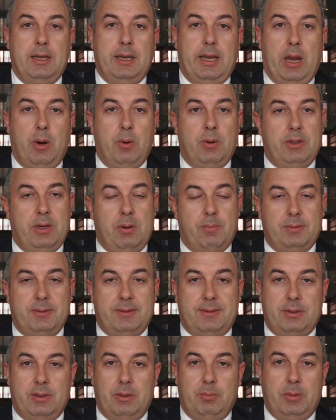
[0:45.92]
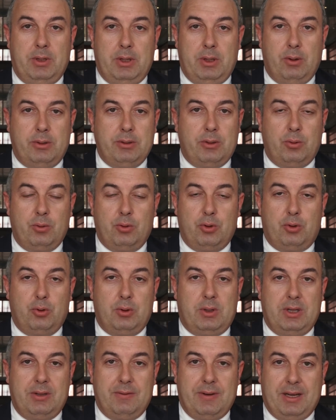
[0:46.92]
è una delle posizioni migliori
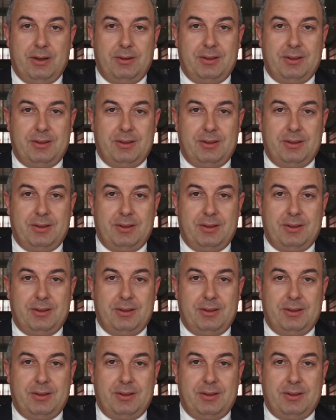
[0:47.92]
conosciute a livello